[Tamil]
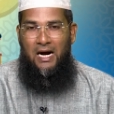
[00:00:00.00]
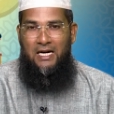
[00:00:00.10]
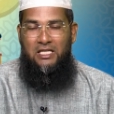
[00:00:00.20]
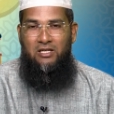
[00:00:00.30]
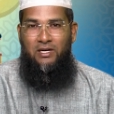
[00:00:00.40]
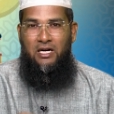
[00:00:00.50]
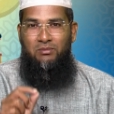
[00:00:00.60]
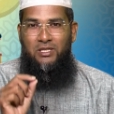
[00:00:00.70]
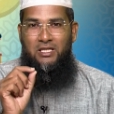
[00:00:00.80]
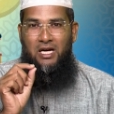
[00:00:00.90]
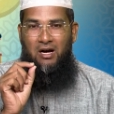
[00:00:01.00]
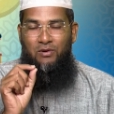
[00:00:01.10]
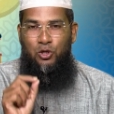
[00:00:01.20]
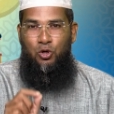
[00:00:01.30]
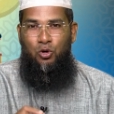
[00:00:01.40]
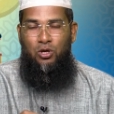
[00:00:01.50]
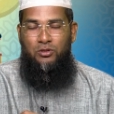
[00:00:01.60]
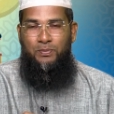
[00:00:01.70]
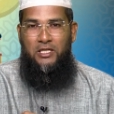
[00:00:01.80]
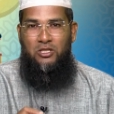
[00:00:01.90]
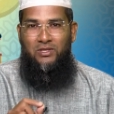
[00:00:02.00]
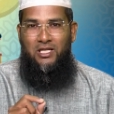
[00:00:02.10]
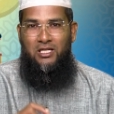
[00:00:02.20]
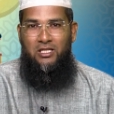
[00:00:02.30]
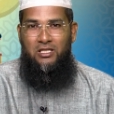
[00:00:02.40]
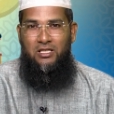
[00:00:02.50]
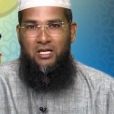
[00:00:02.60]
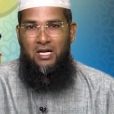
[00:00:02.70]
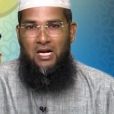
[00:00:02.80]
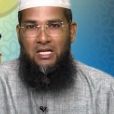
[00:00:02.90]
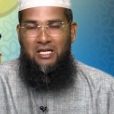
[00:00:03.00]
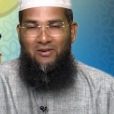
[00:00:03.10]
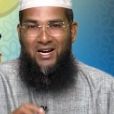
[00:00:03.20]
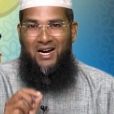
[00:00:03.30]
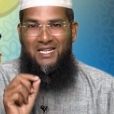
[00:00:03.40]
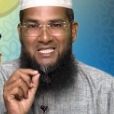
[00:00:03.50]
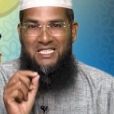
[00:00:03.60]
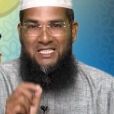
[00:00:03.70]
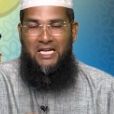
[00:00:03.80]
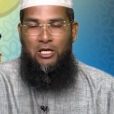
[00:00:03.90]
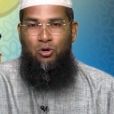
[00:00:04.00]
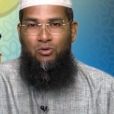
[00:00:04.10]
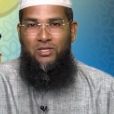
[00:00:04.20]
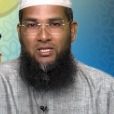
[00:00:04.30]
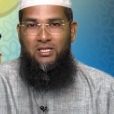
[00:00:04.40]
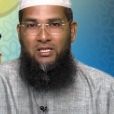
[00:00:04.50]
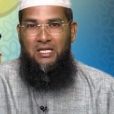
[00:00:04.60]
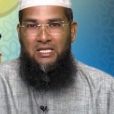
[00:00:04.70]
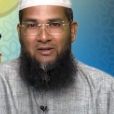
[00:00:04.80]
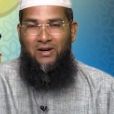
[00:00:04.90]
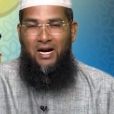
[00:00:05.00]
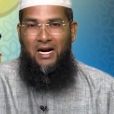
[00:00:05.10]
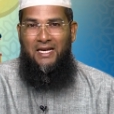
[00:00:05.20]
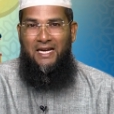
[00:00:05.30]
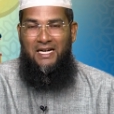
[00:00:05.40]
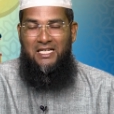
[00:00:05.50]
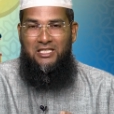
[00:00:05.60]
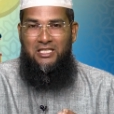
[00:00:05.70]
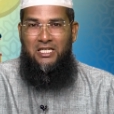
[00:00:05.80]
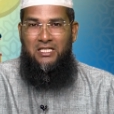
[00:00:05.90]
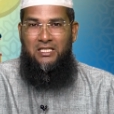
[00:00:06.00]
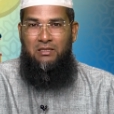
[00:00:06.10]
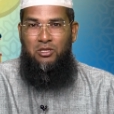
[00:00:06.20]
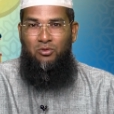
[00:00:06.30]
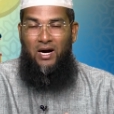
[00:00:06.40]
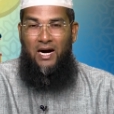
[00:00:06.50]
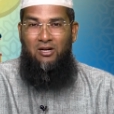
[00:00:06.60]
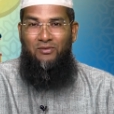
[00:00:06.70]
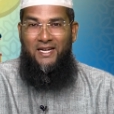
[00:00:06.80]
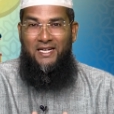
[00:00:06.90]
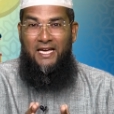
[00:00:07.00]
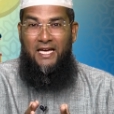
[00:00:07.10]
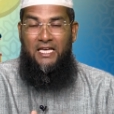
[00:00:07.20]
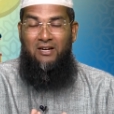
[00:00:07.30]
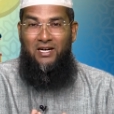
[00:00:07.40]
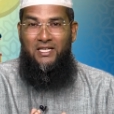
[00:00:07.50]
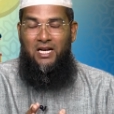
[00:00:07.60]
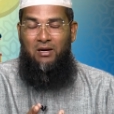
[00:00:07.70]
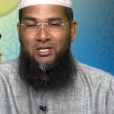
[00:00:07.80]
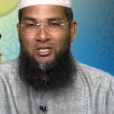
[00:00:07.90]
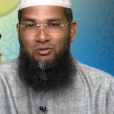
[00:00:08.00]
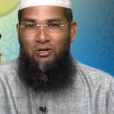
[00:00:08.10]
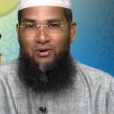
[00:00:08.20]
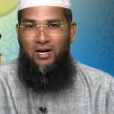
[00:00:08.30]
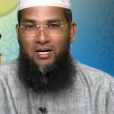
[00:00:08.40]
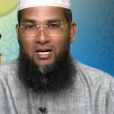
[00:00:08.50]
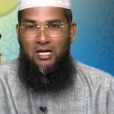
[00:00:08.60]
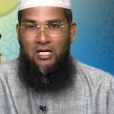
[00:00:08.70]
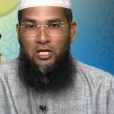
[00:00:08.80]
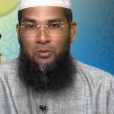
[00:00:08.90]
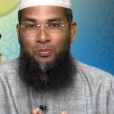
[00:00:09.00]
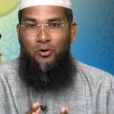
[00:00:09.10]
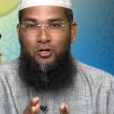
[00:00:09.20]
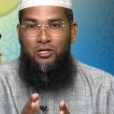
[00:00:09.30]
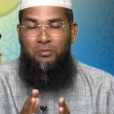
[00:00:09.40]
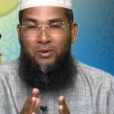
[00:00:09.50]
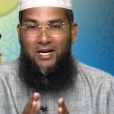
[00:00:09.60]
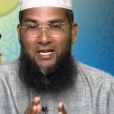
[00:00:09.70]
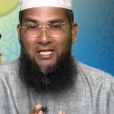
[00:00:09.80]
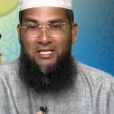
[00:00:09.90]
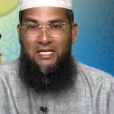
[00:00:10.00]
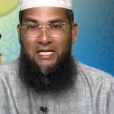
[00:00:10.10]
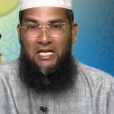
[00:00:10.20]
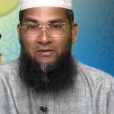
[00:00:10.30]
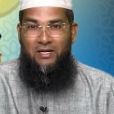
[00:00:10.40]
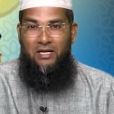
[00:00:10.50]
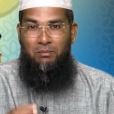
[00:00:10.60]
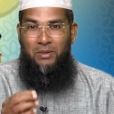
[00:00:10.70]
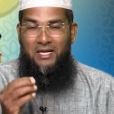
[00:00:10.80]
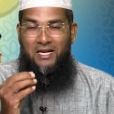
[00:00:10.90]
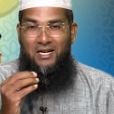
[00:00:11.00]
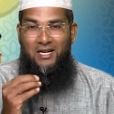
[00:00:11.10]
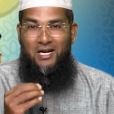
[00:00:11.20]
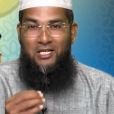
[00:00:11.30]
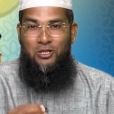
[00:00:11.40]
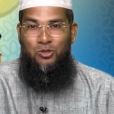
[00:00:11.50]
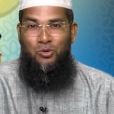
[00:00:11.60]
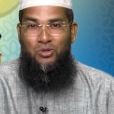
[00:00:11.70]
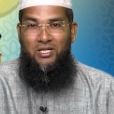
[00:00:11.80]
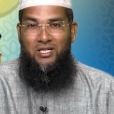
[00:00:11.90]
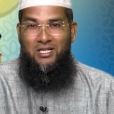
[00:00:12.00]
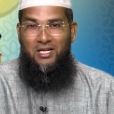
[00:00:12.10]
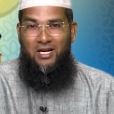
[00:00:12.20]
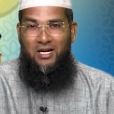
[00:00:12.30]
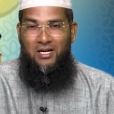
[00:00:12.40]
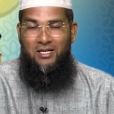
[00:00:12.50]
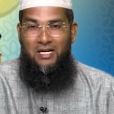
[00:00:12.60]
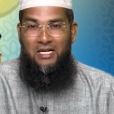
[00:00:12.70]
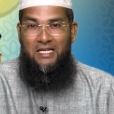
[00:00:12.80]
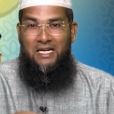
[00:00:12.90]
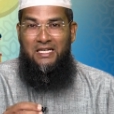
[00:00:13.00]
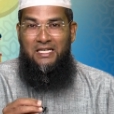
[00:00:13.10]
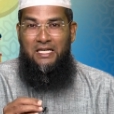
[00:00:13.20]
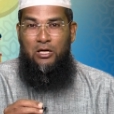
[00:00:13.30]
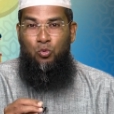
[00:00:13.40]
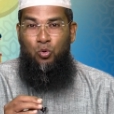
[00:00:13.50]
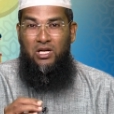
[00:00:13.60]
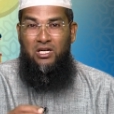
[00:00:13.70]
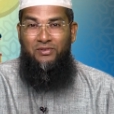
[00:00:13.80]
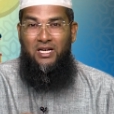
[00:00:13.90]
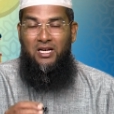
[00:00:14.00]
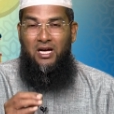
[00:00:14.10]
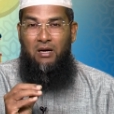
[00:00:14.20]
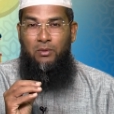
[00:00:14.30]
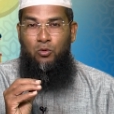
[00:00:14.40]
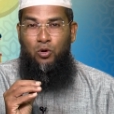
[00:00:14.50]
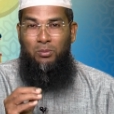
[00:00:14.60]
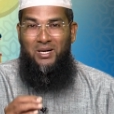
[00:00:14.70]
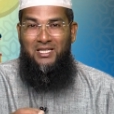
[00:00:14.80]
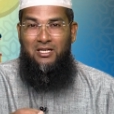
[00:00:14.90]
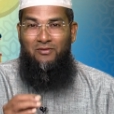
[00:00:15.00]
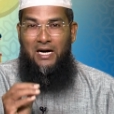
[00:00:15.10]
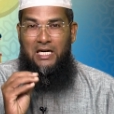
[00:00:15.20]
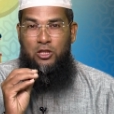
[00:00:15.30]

அடுத்தவர்கள் மீது அவதூறு பேசுவதிலிருந்து தவறான சிந்தனை கொள்வது தவறான எண்ணத்திலிருந்து தமது வாழ்வை நேரிய வழியில் அமைத்து விடுவான் எப்பொழுது படைத்த இறைவன் நம்மை கண்காணித்து கொண்டிருக்கிறான் என்கிற உணர்வில்லாமல் ஒரு மனிதன் வாழ